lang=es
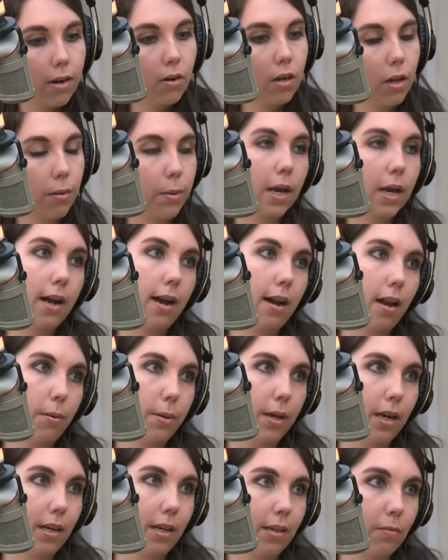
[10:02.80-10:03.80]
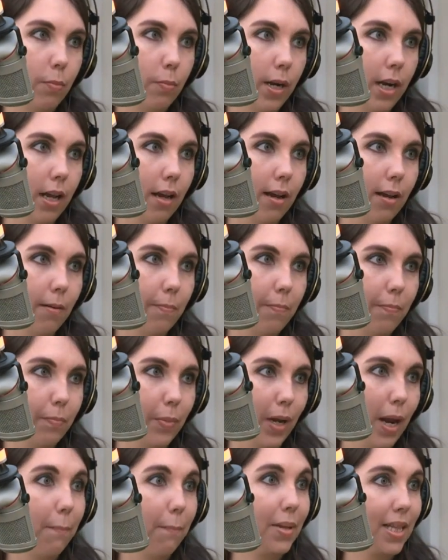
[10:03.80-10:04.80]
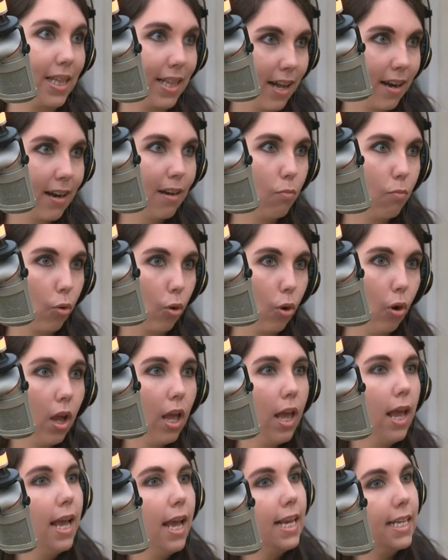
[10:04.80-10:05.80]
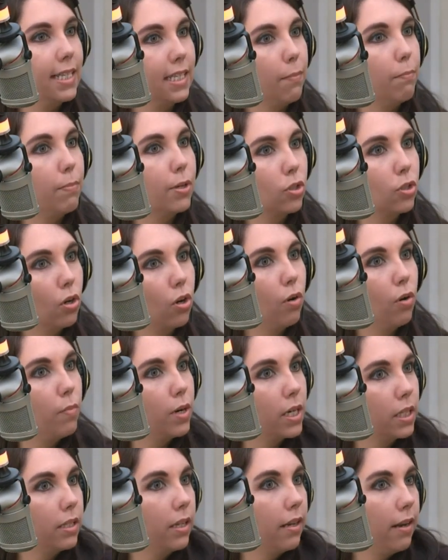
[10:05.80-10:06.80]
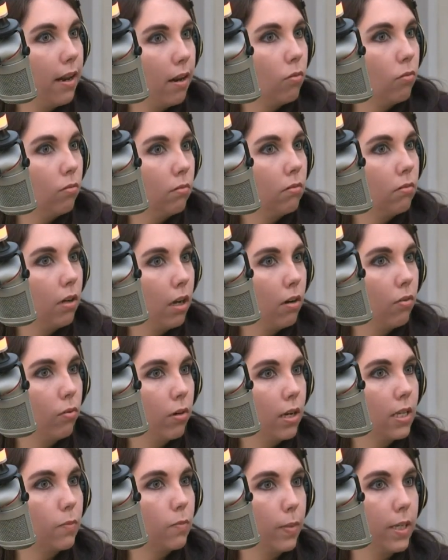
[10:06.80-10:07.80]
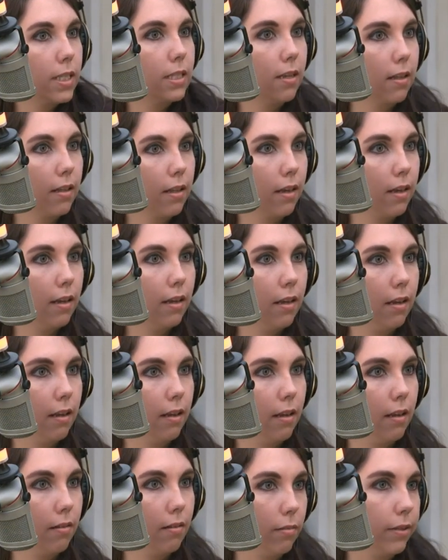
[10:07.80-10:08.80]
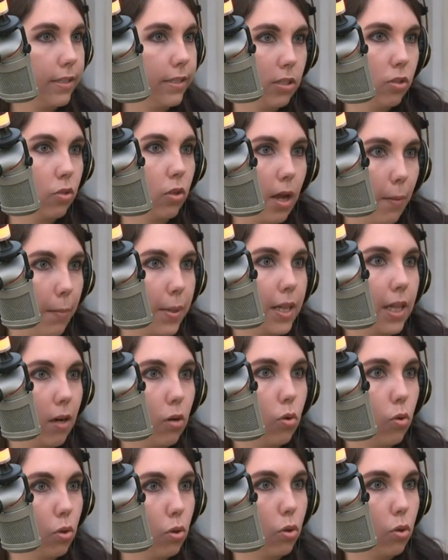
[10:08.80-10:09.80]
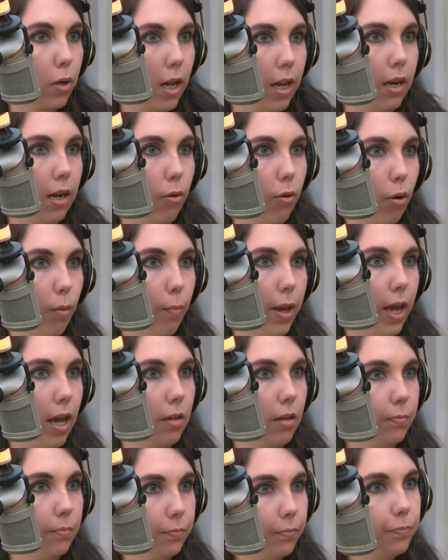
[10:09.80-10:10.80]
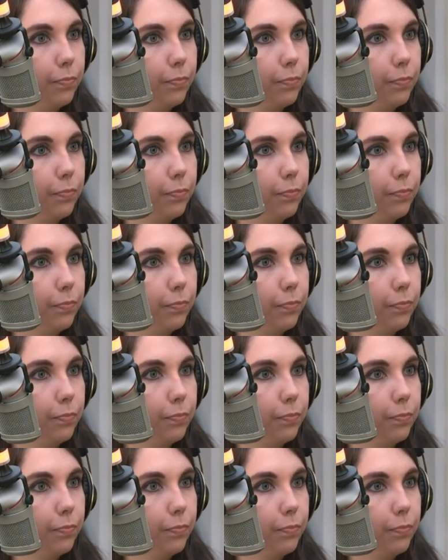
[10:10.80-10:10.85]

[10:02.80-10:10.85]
a viajar a Berlín para, para pintar el muro y, se empezó a convertir en, un, en una especie de, eh, insisto, capital cultural. Totalmente,